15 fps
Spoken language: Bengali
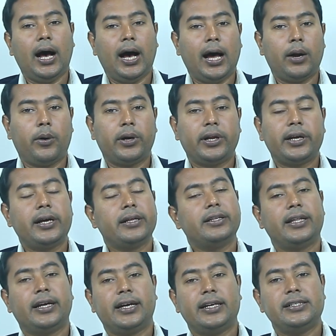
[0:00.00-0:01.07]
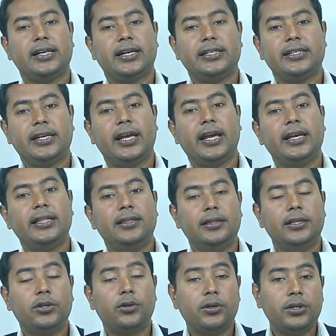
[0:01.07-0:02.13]
আর অনেক ক্ষেত্রে দেখা যায় যে এই
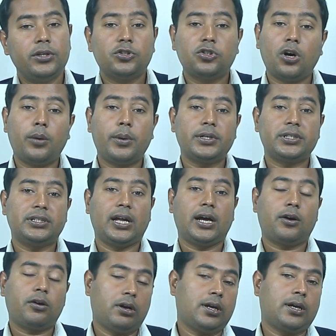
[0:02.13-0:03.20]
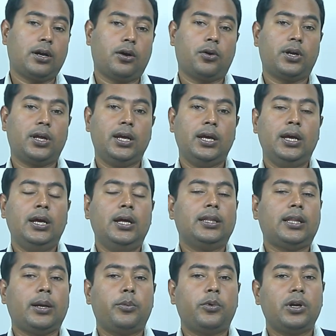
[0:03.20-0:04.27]
দীর্ঘদিন সহবাস না করার কারণে
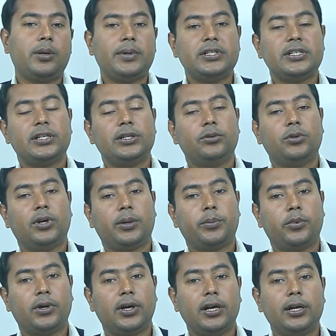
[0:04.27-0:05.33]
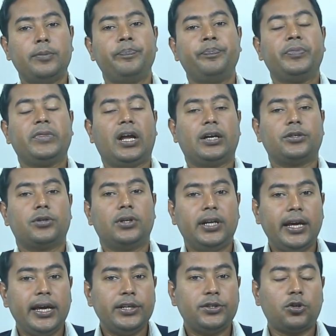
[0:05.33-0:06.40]
তার মনের মাঝে কিন্তু এক প্রকার আসলে
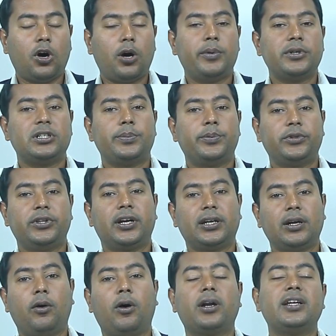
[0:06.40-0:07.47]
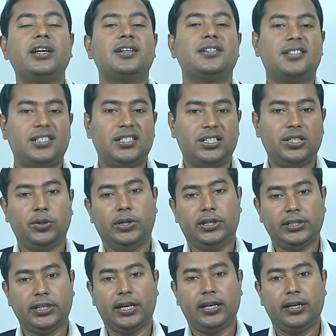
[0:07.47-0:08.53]
এই সহবাসের প্রতি একটা অনীহার সৃষ্টি
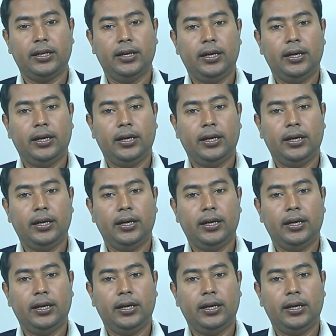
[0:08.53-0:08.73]
হয়ে যায়